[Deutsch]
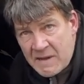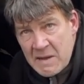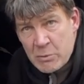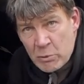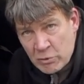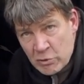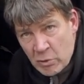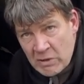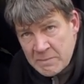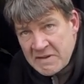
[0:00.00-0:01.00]

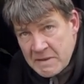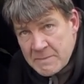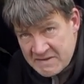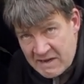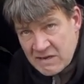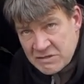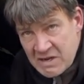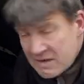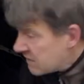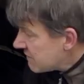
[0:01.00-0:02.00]
2.0 mit den
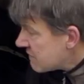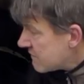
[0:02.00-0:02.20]
Metallstangen.